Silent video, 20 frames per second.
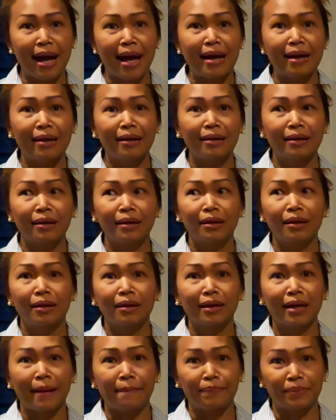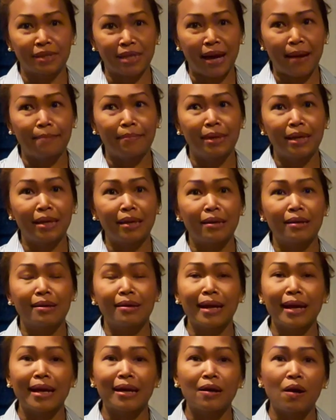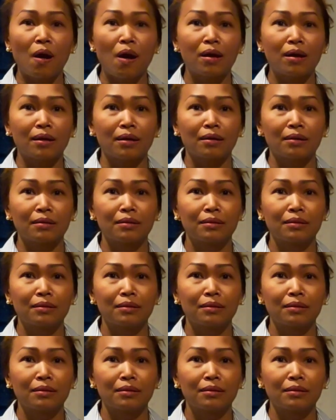คะ กับสามีเร่ร่อน